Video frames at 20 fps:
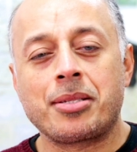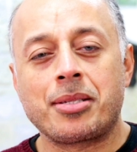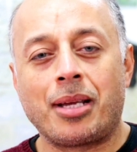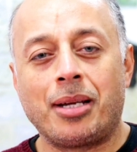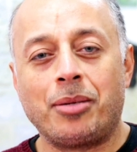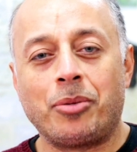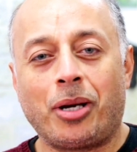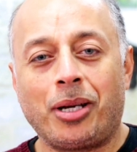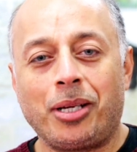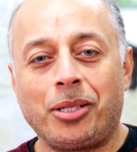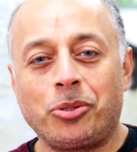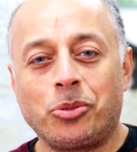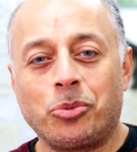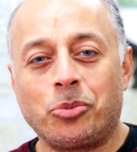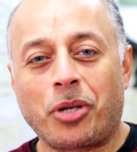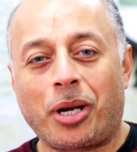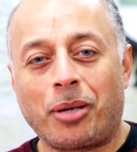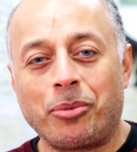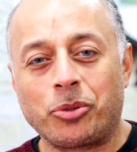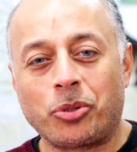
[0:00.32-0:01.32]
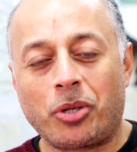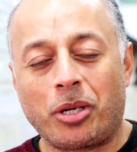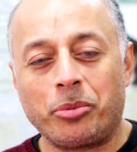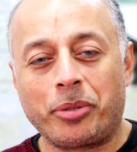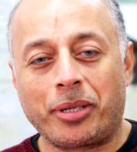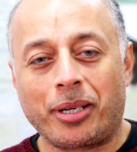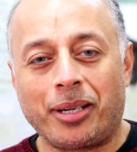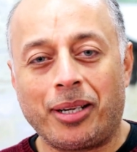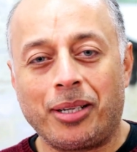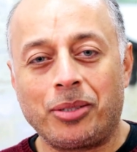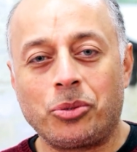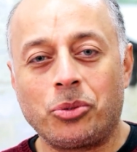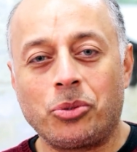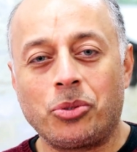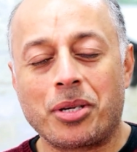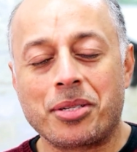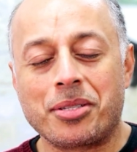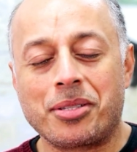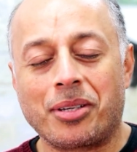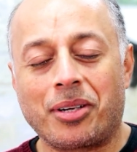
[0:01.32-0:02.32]
السلام عليكم ورحمة الله
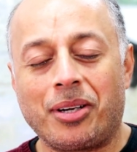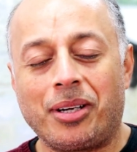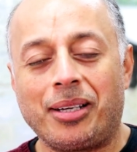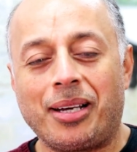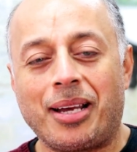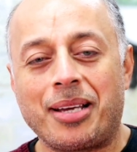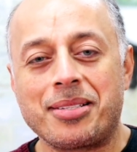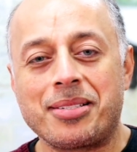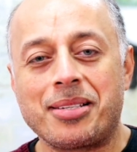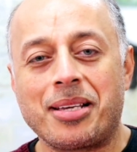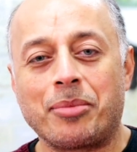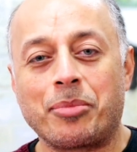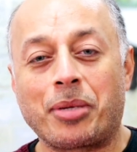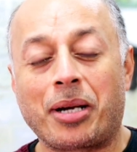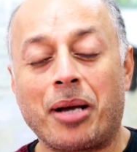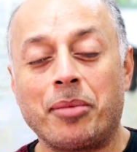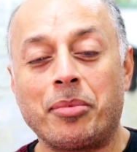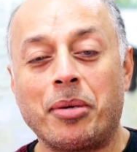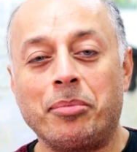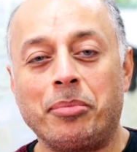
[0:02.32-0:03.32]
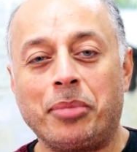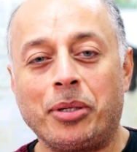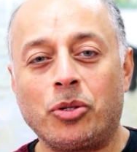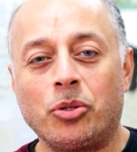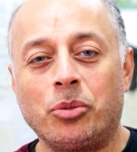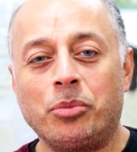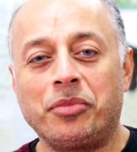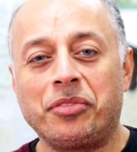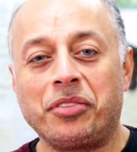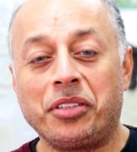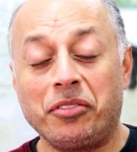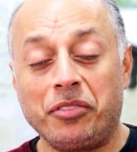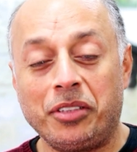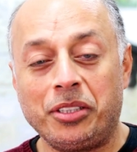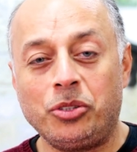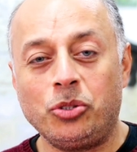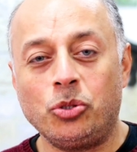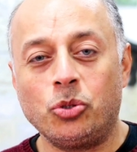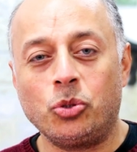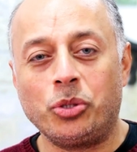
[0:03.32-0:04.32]
وبركاته أصدقائي الأعزاء مرحبا بكم في
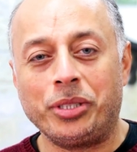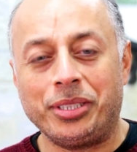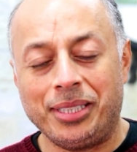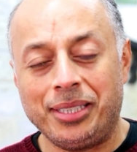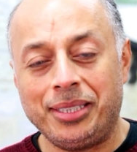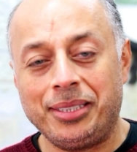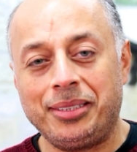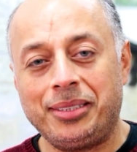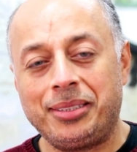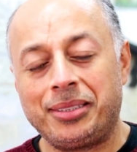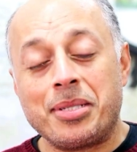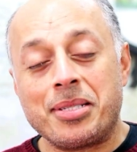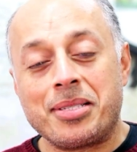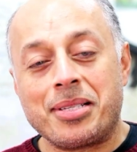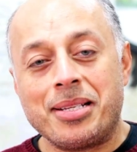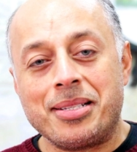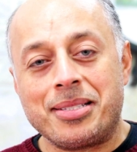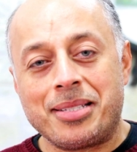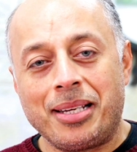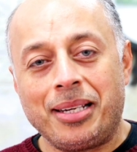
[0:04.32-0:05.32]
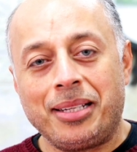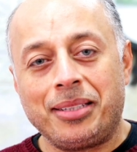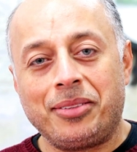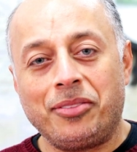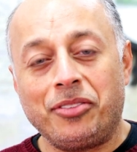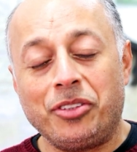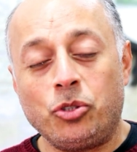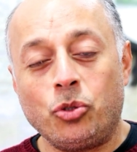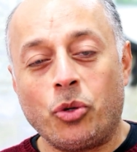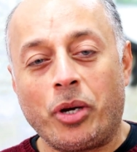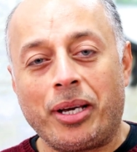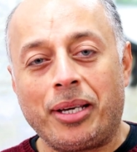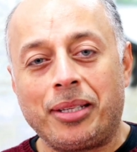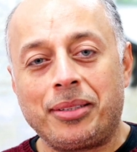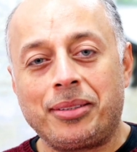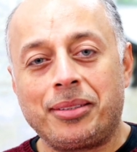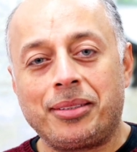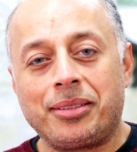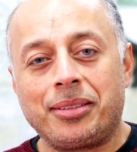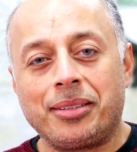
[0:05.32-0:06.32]
فيديو جديد من سلسلة فيديوهات